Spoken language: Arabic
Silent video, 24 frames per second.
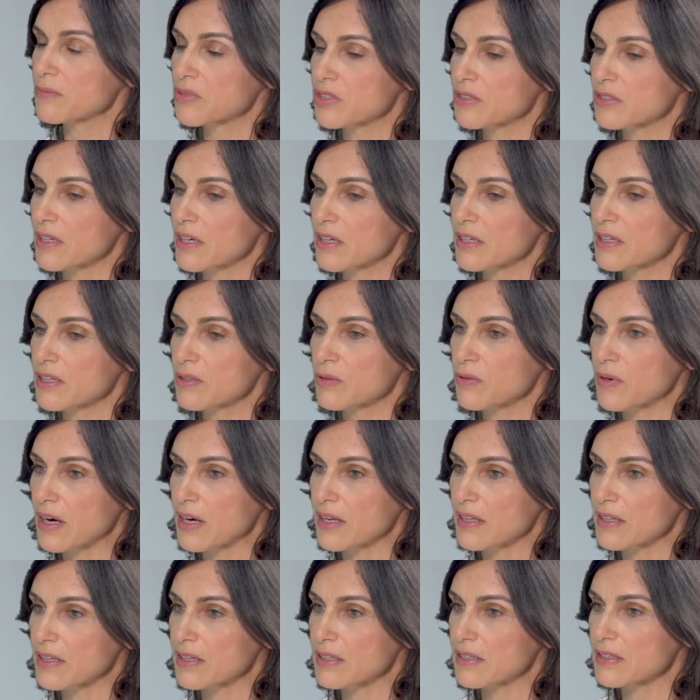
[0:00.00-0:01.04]
باش نحكيو
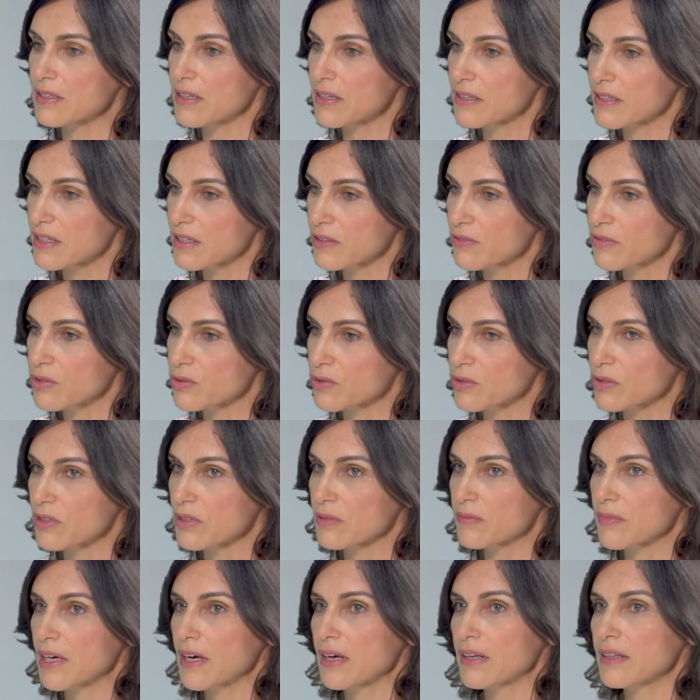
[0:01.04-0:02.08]
على استهلاك في
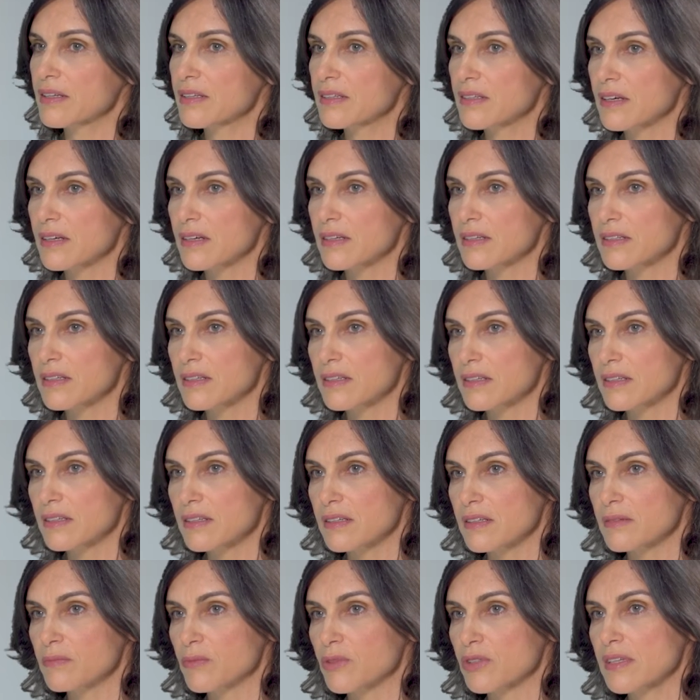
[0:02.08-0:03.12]
السوق المحليه
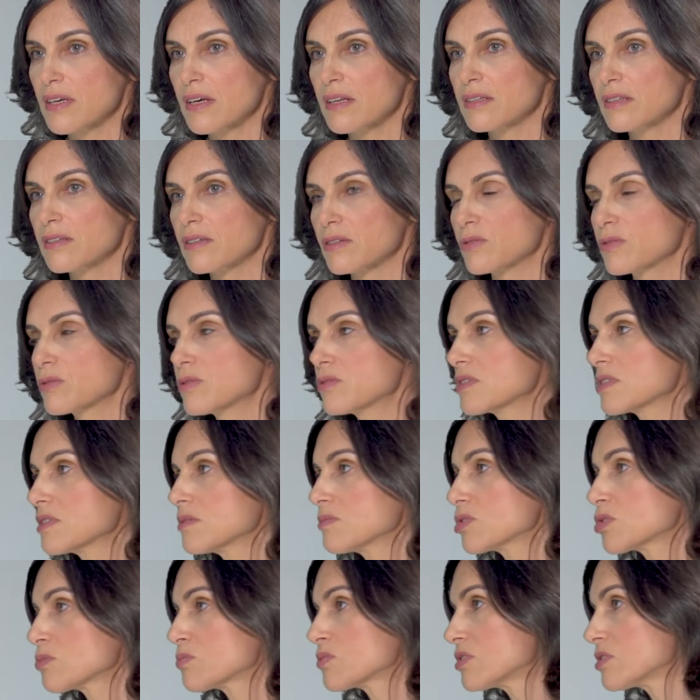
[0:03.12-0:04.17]
المستهلك
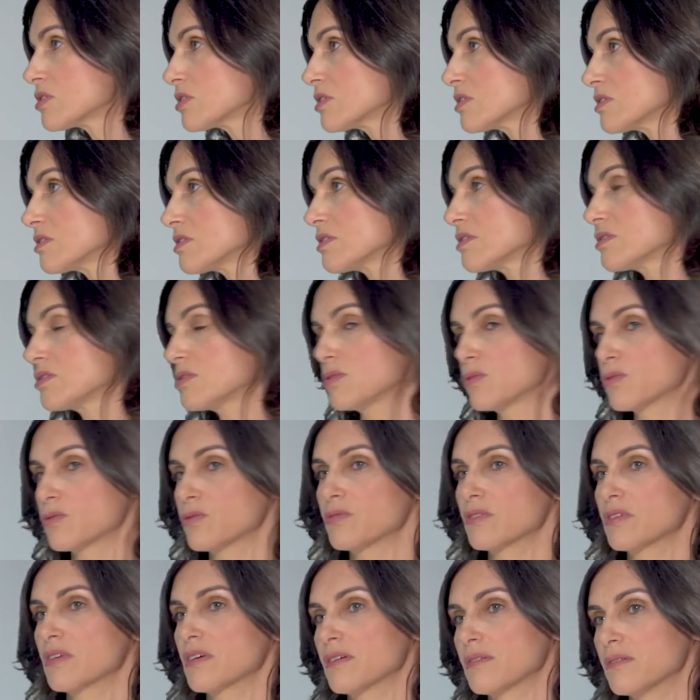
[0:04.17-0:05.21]
التونسي مش باش يشري زيت
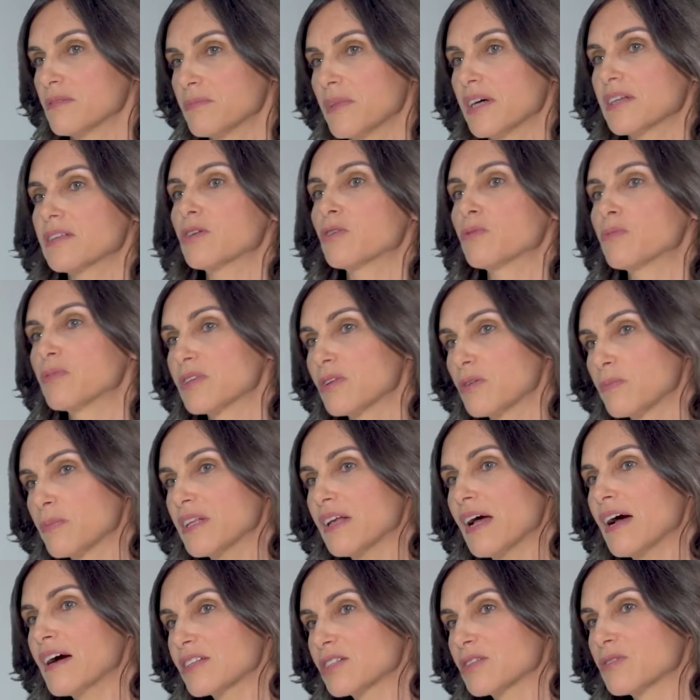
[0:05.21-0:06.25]
زيتونه معناتها
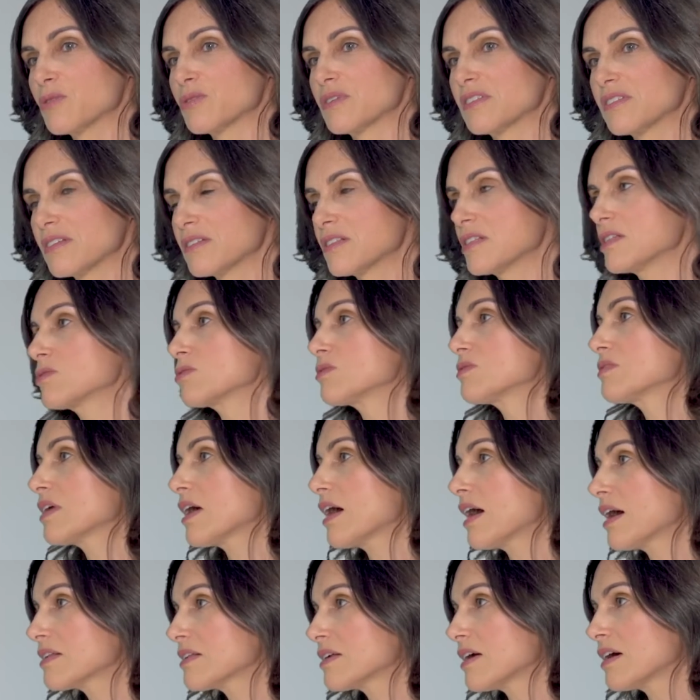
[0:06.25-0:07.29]
بالعكس هو زيت زيتونه
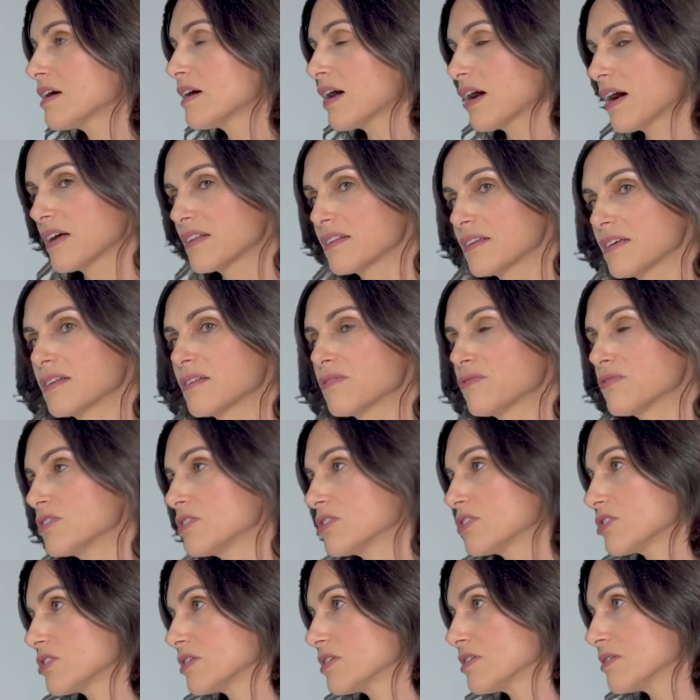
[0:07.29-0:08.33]
عندنا عادات
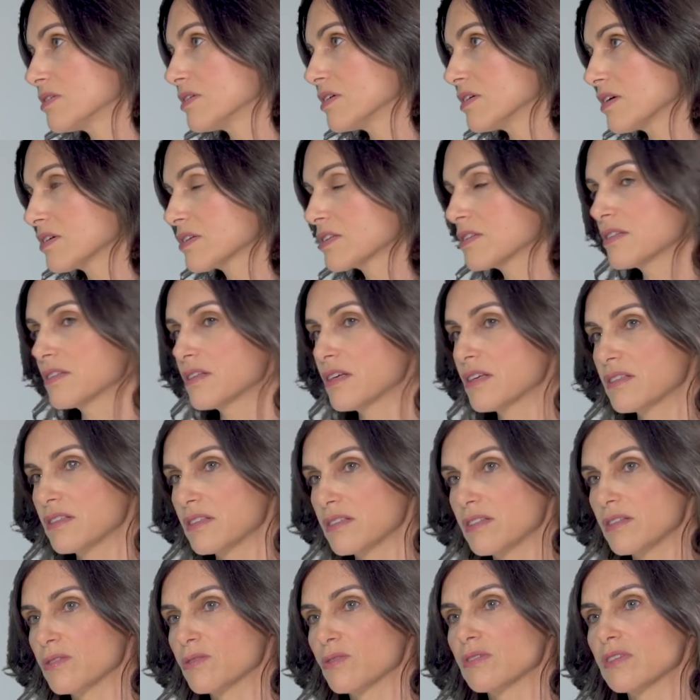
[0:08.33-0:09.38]
في اقتناء
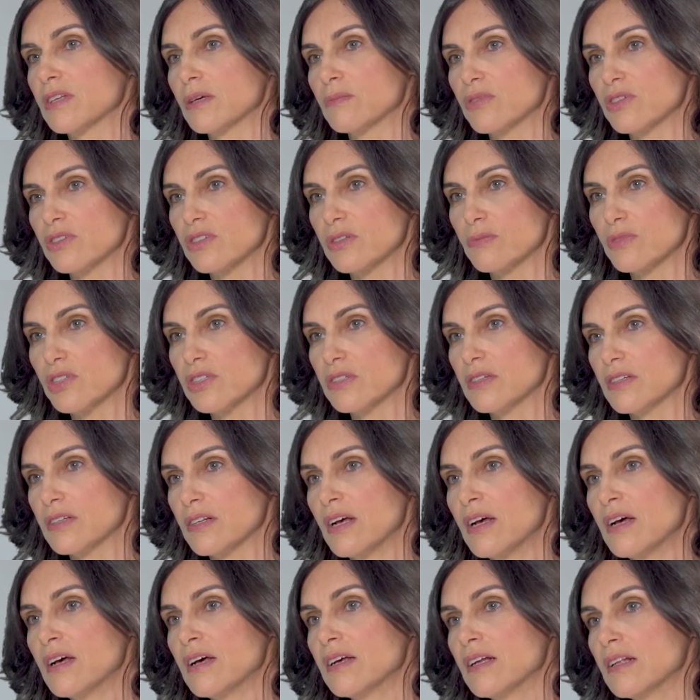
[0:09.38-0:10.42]
زيت زيتونه باش يمشي
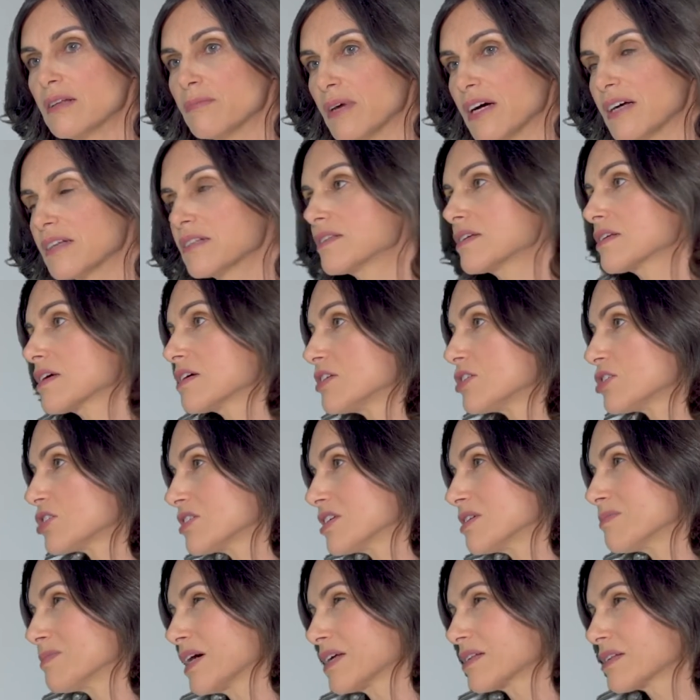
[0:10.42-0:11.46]
المعصره
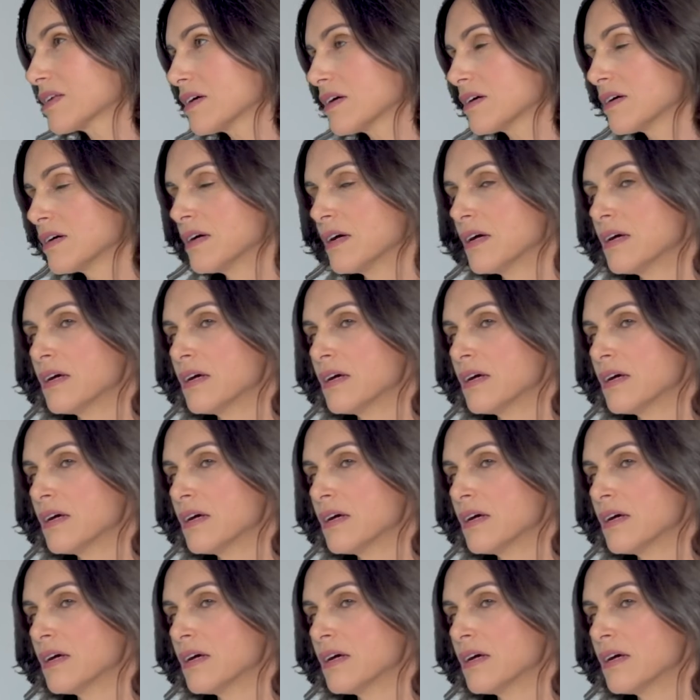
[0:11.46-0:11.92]
يشري معناتها